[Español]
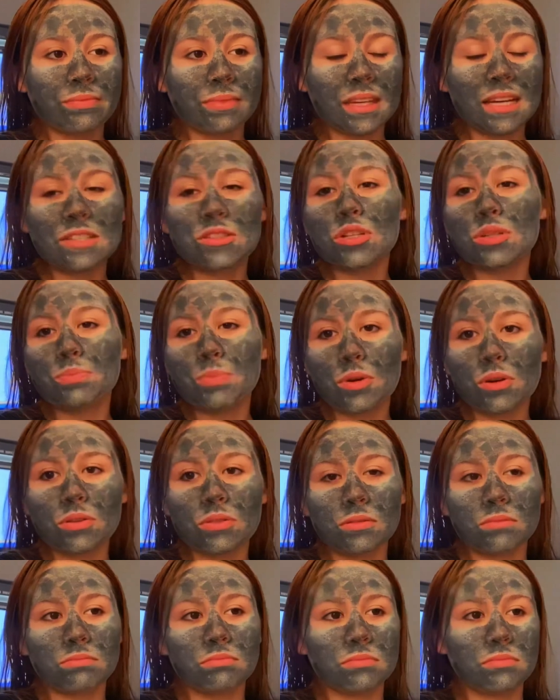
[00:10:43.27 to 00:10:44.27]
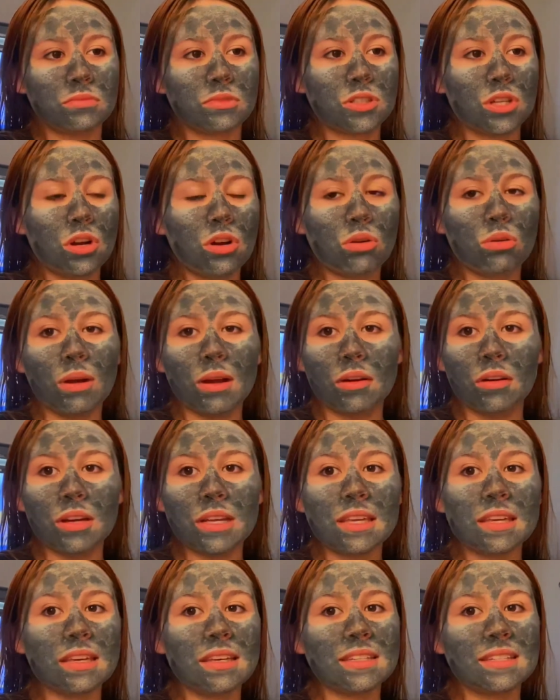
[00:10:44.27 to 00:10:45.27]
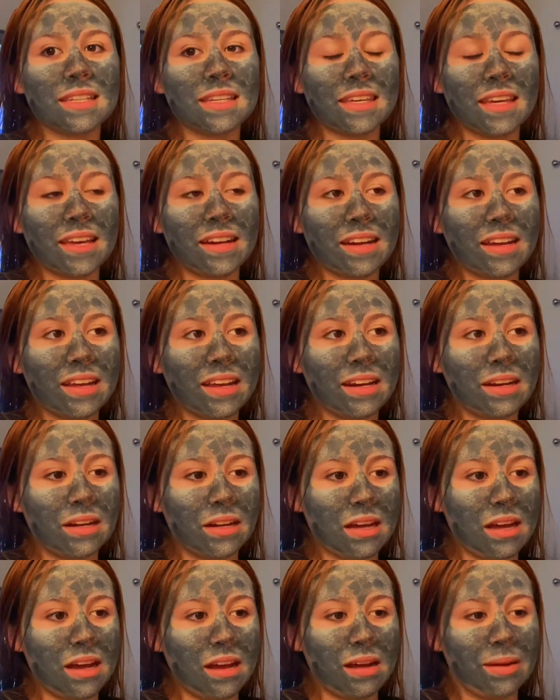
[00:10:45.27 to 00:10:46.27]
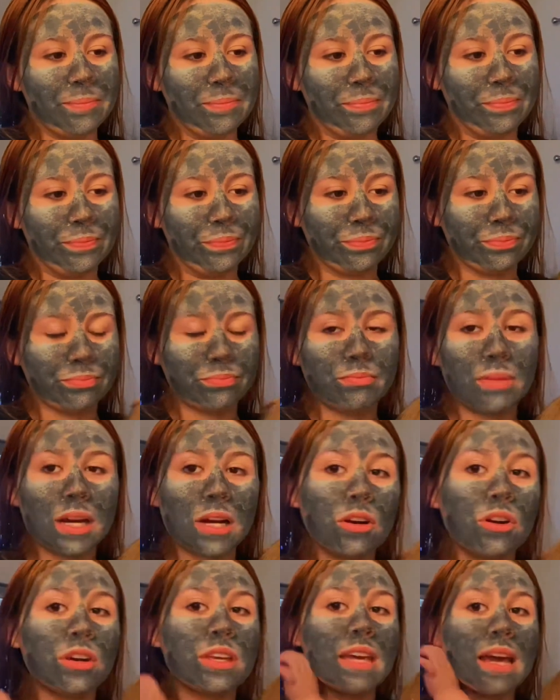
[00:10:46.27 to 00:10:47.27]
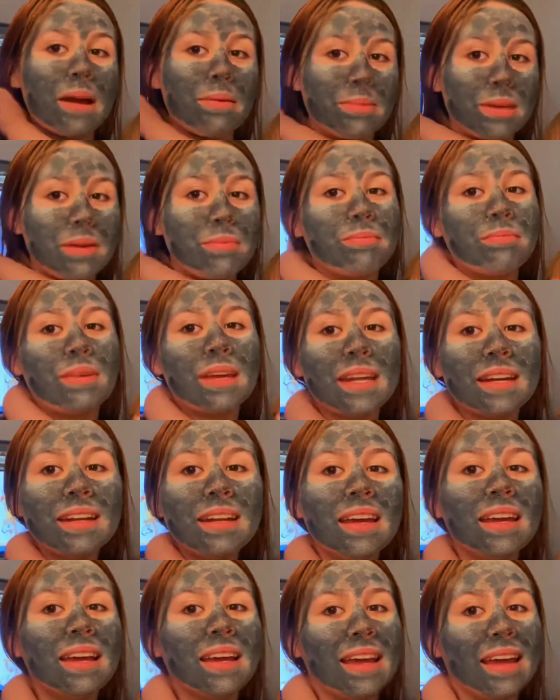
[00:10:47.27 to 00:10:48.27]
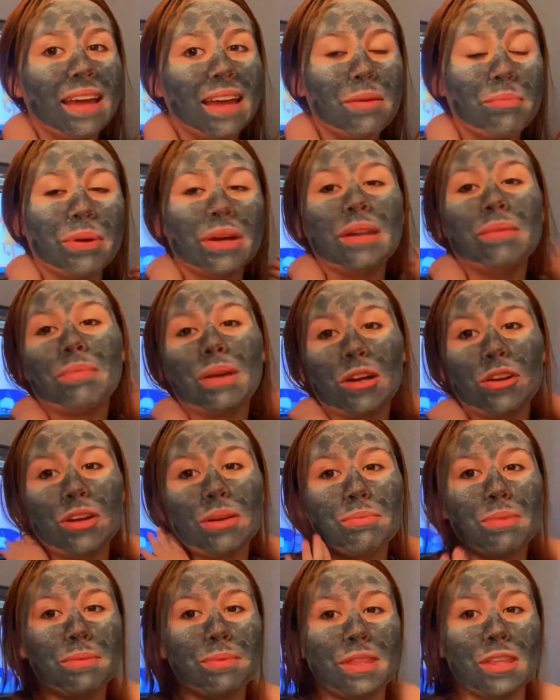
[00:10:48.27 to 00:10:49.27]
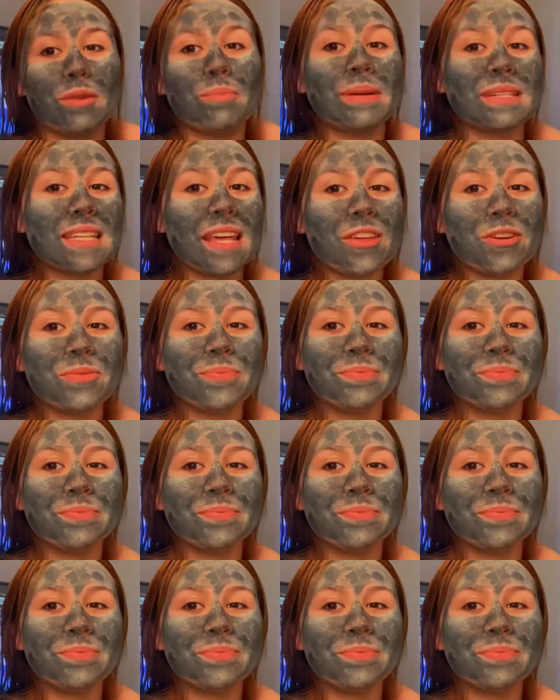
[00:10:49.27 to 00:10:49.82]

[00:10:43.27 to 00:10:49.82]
esto es por solo juego. Y si quieren verlo ya bien bien, eh, pueden verlo en mi video pasado.